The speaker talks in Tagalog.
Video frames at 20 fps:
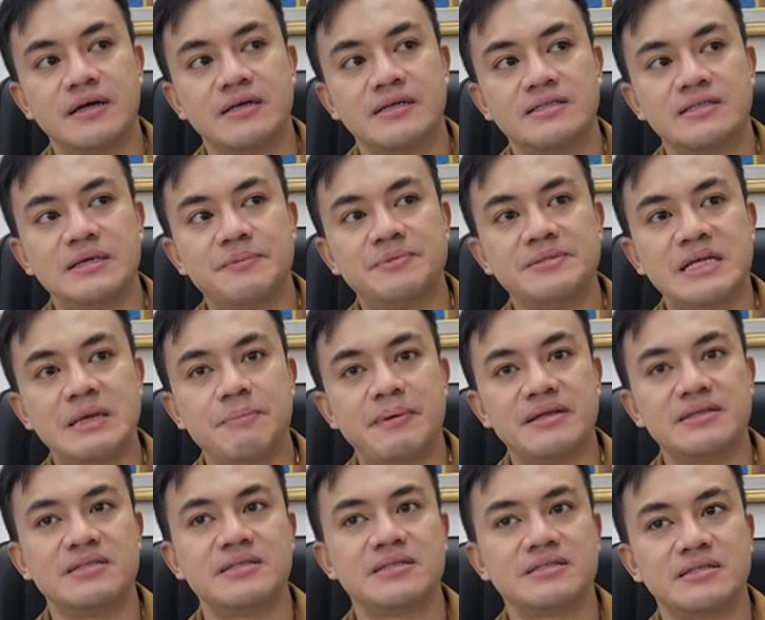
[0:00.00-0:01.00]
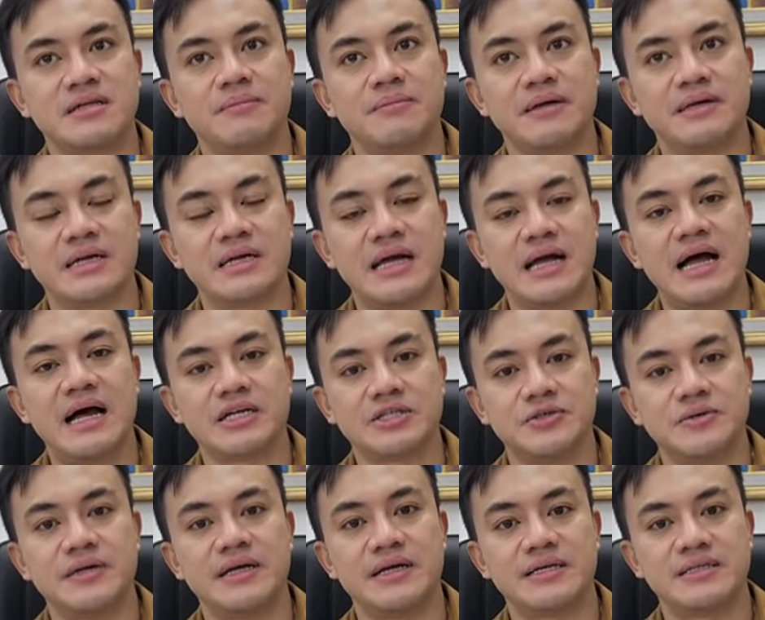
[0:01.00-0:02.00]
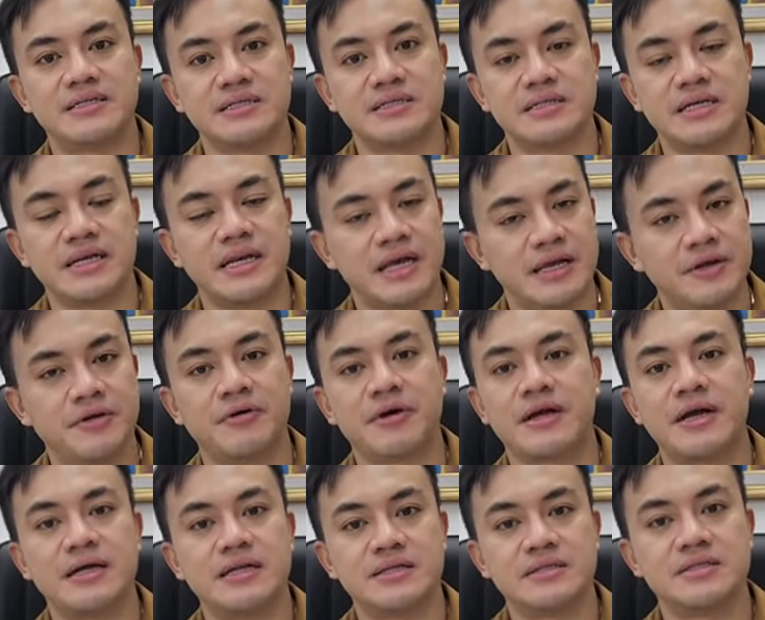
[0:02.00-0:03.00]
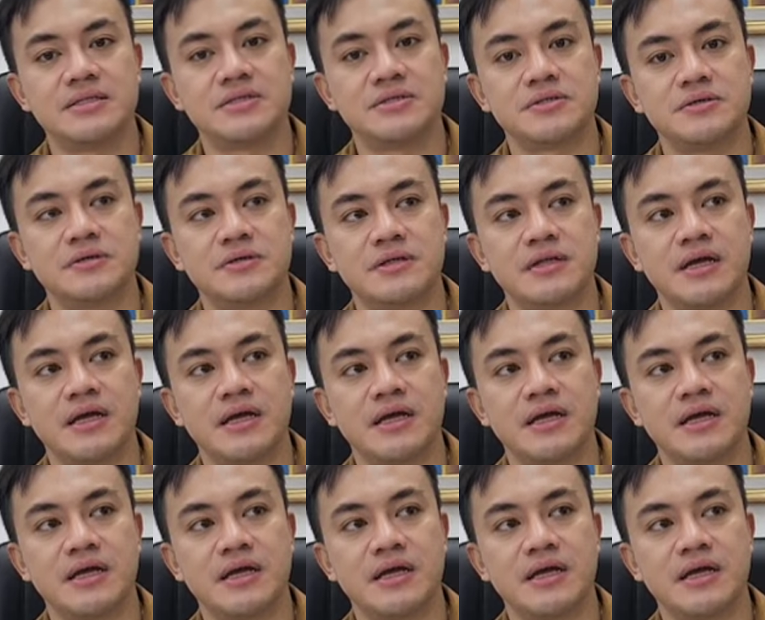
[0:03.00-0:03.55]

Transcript: Sipsipan system actually exists in any organization,